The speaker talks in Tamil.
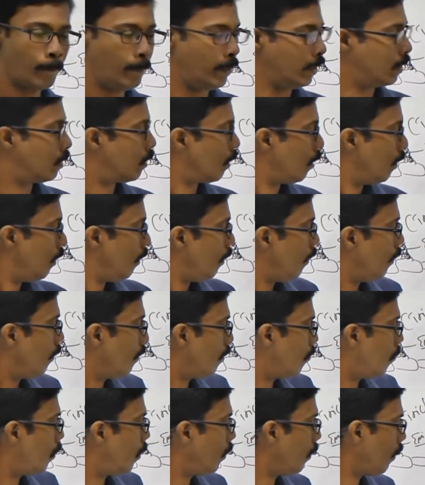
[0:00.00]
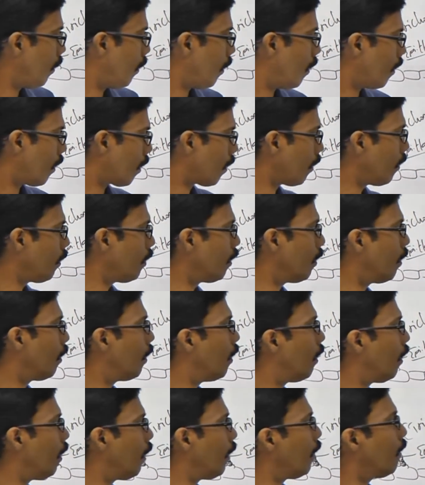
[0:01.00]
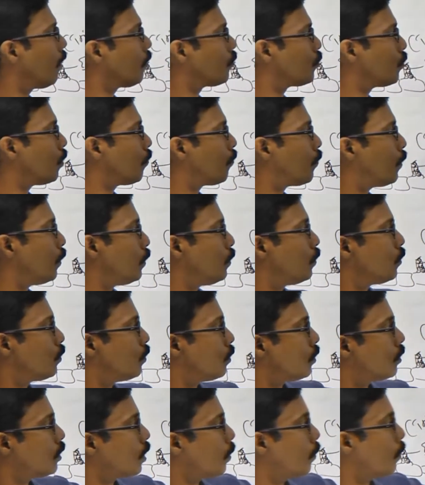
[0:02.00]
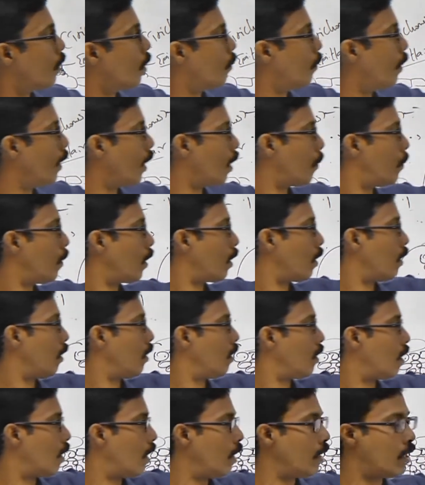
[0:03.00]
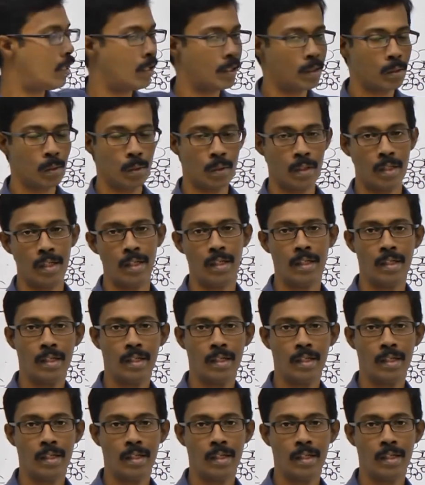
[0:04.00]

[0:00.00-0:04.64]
பித் இந்த மாதிரி நிறைய லேயர்ஸ் ஆஃப் டிஷ்யூ சிஸ்டமை நம்ம எங்கே பார்க்கலாம் டைகாட்டோட